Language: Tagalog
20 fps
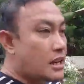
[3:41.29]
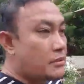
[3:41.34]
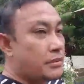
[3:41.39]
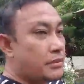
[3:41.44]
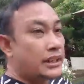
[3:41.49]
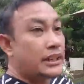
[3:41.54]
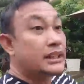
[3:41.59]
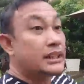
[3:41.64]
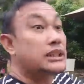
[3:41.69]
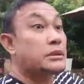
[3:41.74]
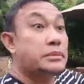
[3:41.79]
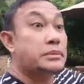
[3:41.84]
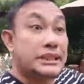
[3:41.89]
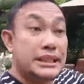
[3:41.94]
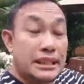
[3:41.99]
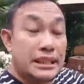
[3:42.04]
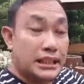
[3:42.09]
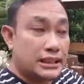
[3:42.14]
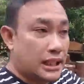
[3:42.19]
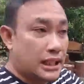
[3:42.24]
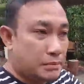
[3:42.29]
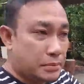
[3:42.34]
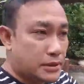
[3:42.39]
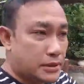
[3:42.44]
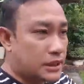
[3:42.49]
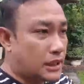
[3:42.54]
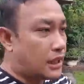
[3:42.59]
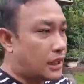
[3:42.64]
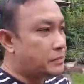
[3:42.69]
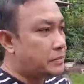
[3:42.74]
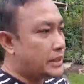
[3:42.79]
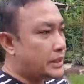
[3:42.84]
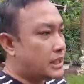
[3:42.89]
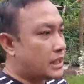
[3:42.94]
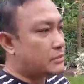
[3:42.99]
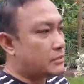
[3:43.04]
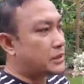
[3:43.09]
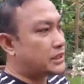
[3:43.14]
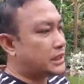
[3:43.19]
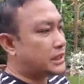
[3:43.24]
Mangita pa sila. Tapos ang
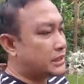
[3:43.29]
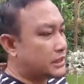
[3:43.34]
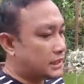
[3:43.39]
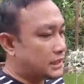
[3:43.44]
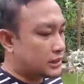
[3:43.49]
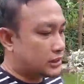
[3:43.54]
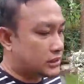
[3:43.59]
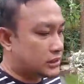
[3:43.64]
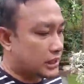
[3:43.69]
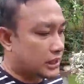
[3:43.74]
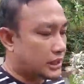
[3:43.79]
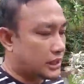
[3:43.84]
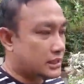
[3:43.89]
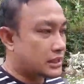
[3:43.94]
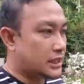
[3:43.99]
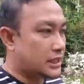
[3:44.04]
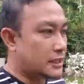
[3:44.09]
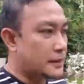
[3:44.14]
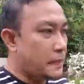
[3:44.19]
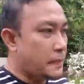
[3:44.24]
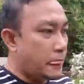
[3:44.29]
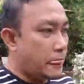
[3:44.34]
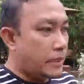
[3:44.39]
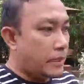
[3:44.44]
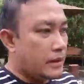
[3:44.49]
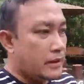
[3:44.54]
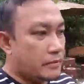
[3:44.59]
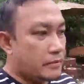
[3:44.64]
pinakamatindi nito sir kasi oh.